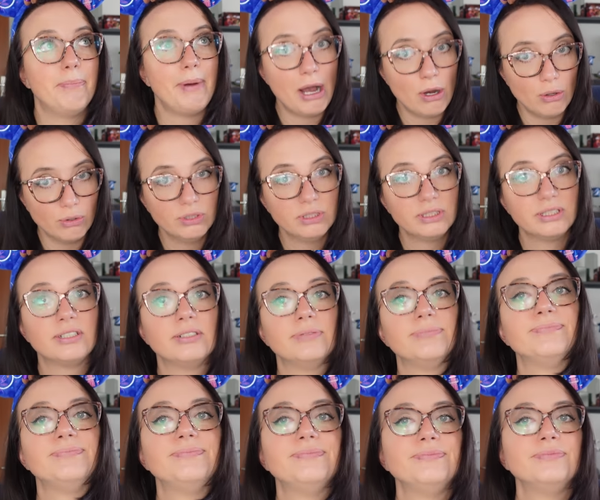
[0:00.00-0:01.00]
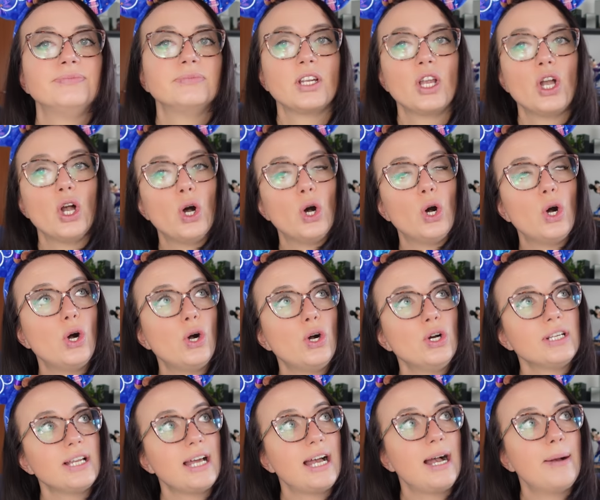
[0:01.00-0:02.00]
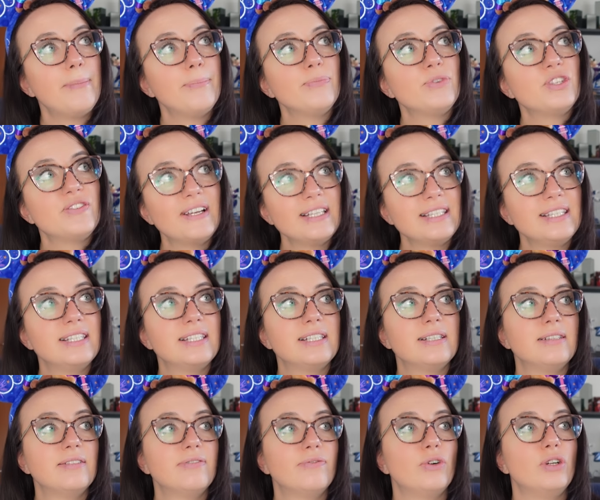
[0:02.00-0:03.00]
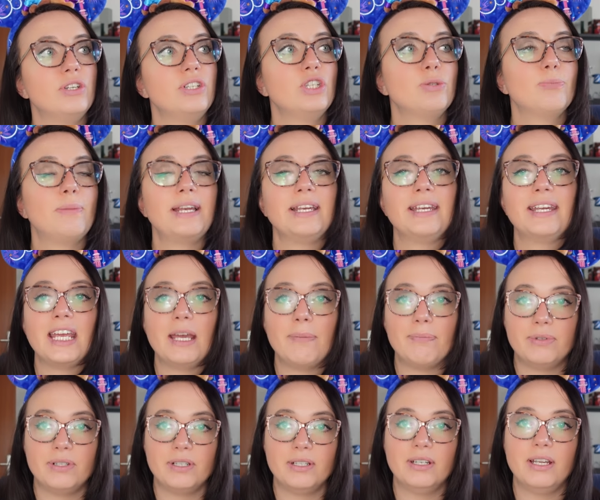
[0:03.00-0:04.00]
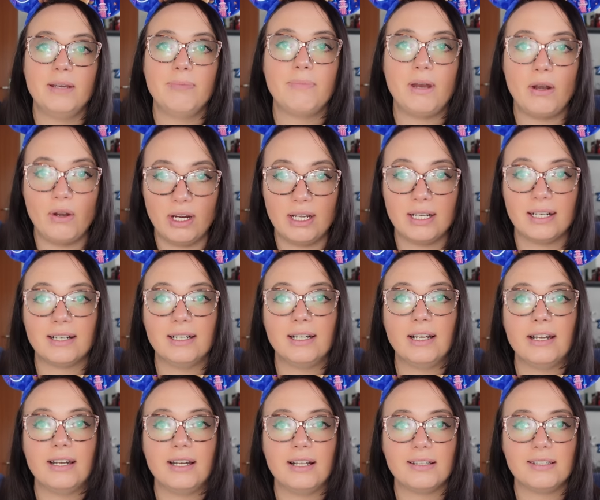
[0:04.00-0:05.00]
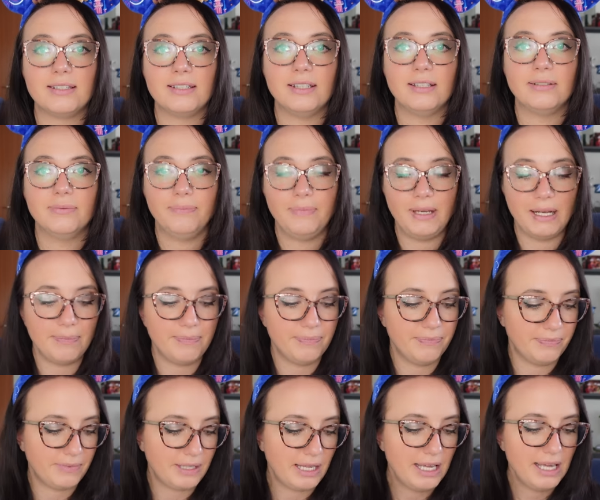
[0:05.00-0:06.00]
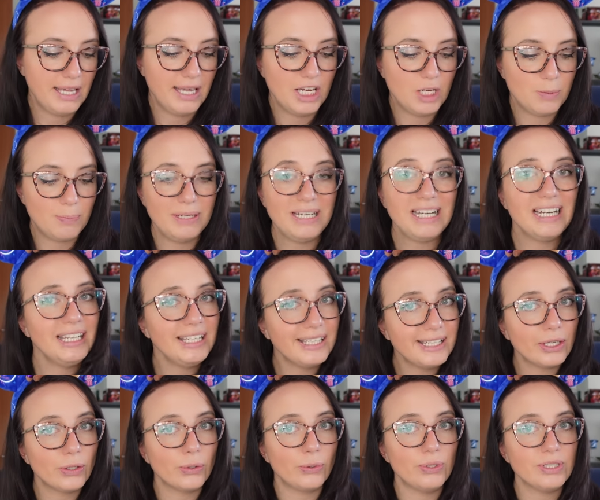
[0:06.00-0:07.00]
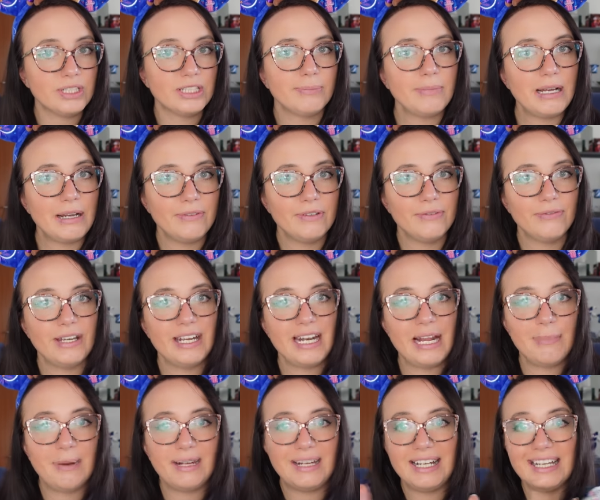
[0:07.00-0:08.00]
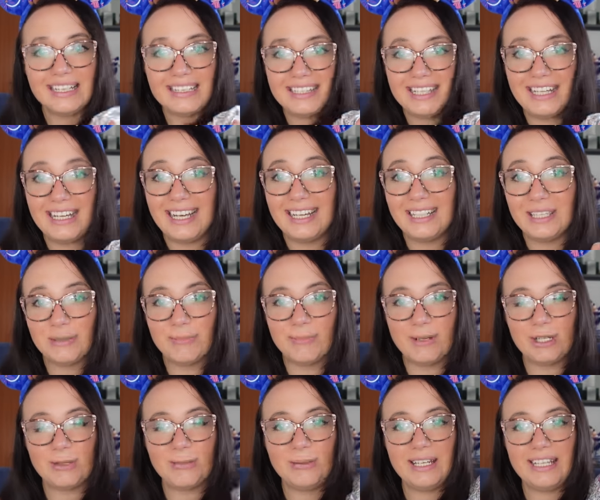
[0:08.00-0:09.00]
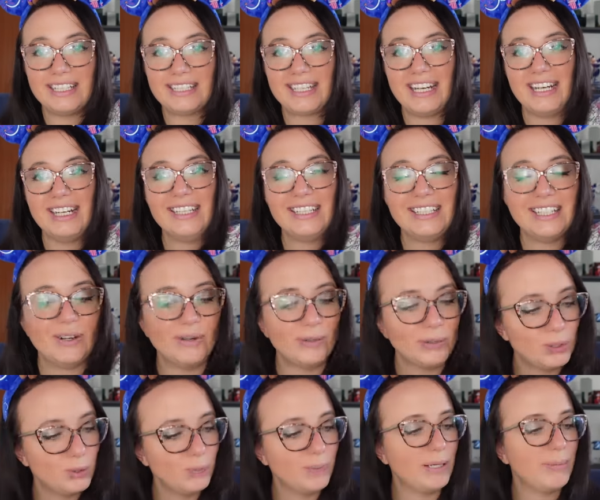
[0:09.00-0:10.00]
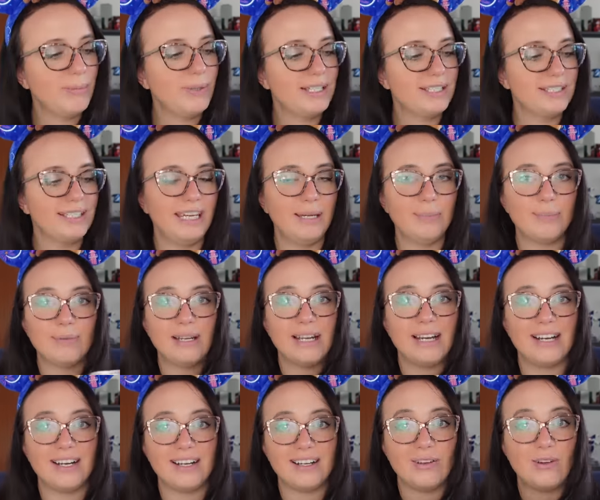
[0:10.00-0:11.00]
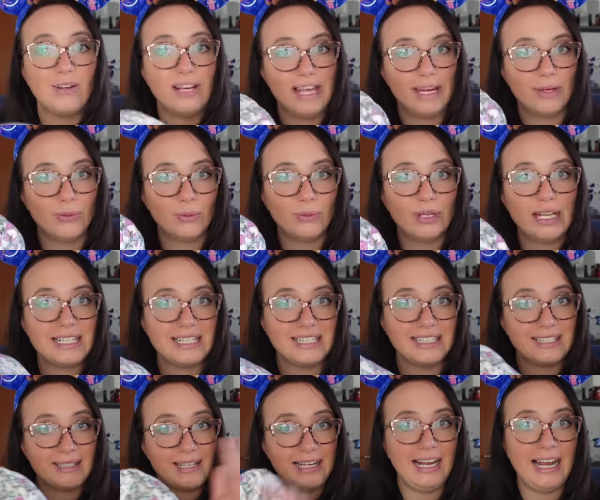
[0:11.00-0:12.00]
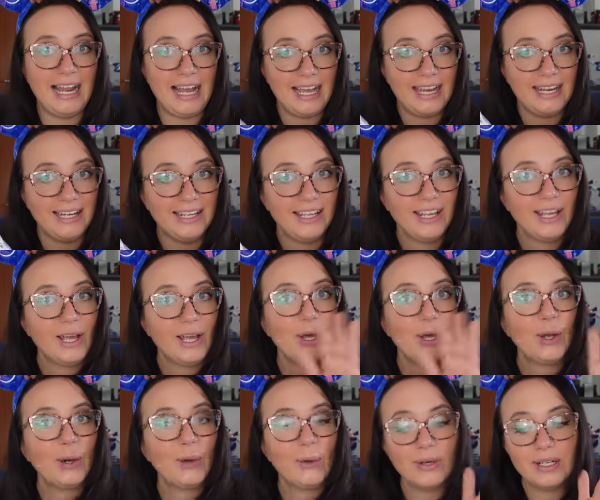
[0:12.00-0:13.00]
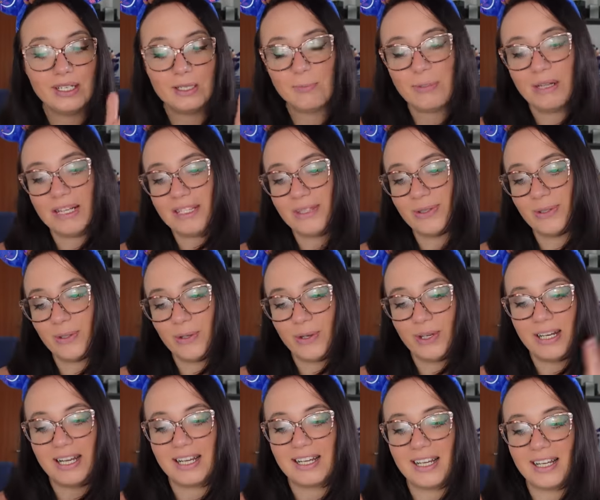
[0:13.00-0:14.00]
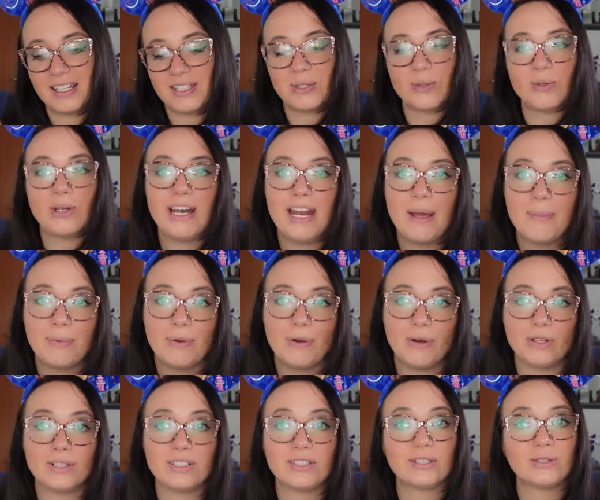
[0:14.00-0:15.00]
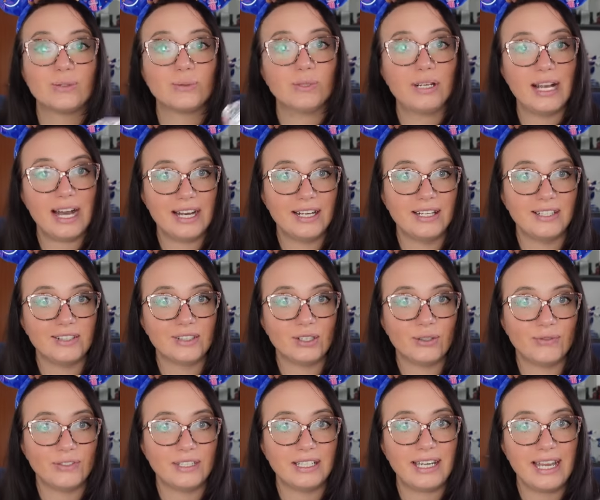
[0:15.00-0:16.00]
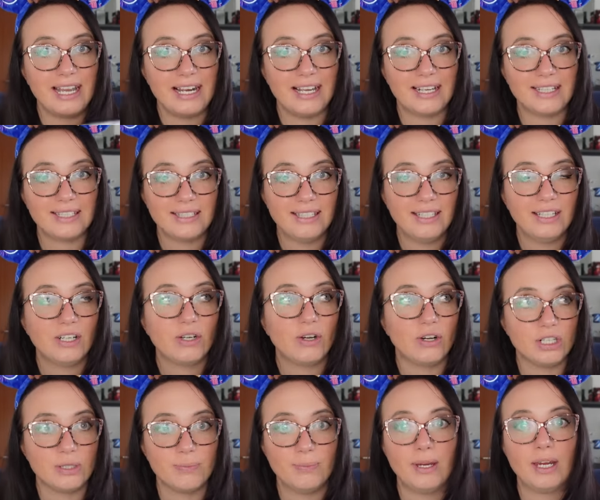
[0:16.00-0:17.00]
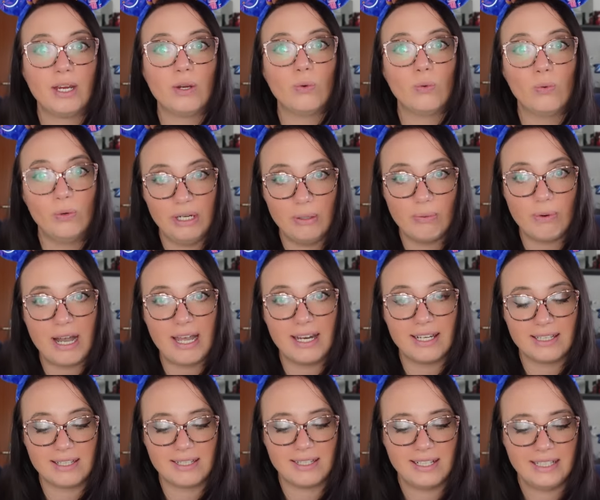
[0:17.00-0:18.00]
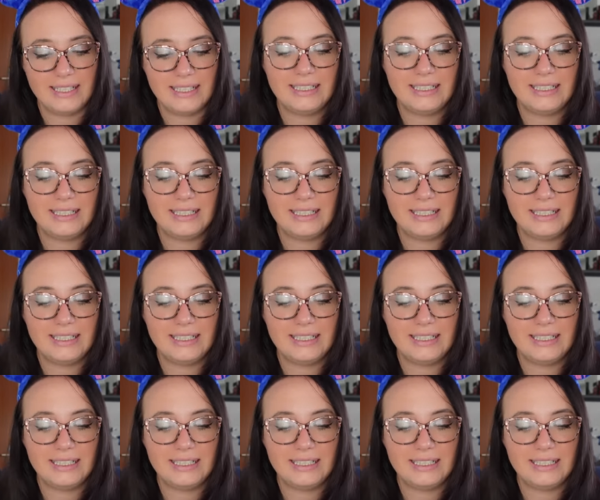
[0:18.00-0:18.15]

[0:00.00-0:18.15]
Bound. Und am 20. wollte ich mein Captain America Kleid anziehen. Ja, ich bin ja nicht der größte Marvel-Fan, aber das Kleid zum Beispiel, das kann ich ja auch super mitnehmen nach Orlando. Es ist klein und es passt zur neuen Attraktion in Epcot zu Guardians of the Galaxy Cosmic Rewind.